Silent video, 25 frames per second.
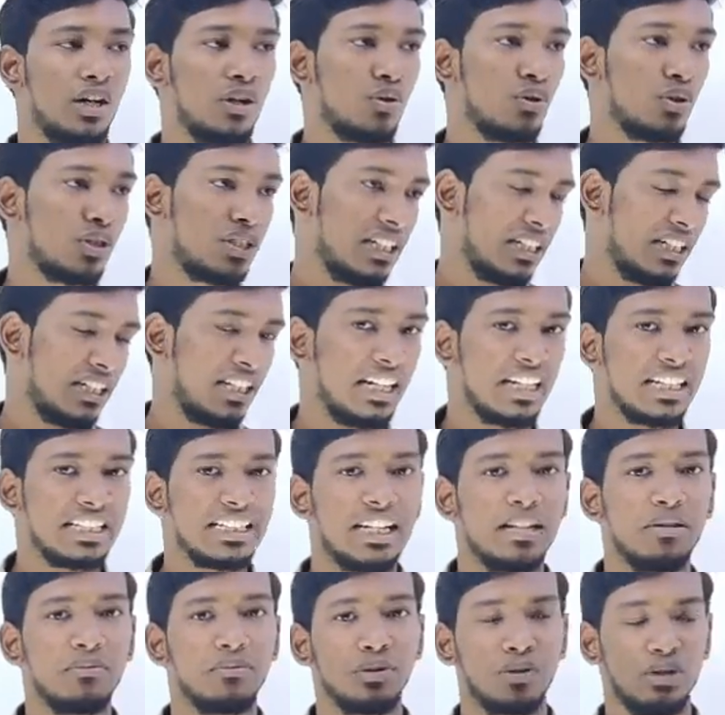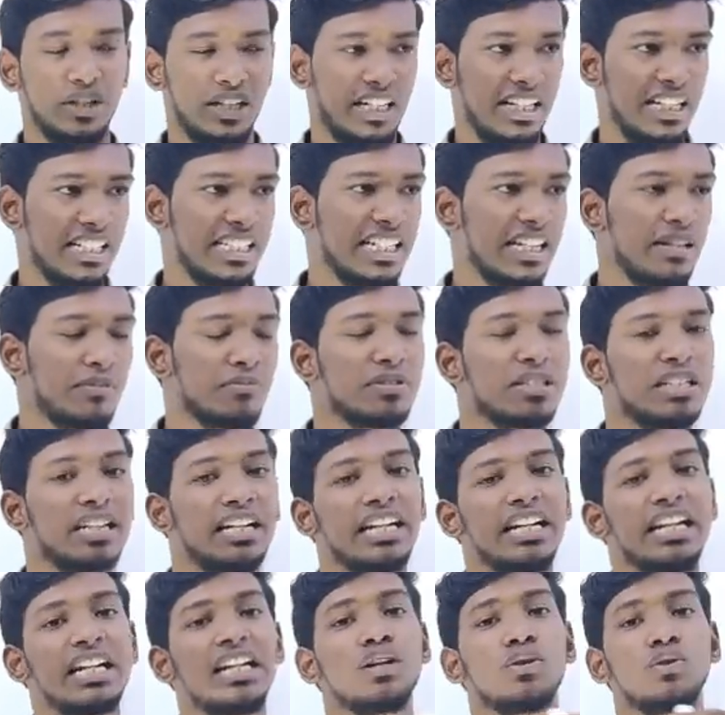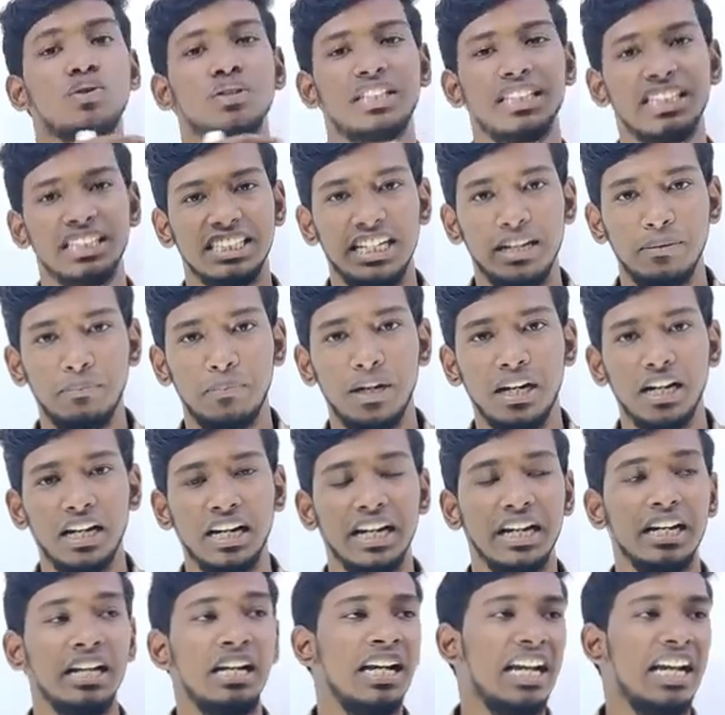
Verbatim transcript: கொஷின் எக்ஸாம் எக்ஸாம்ஸில் என்னென்ன கொஷின்ஸ் கேட்பாங்க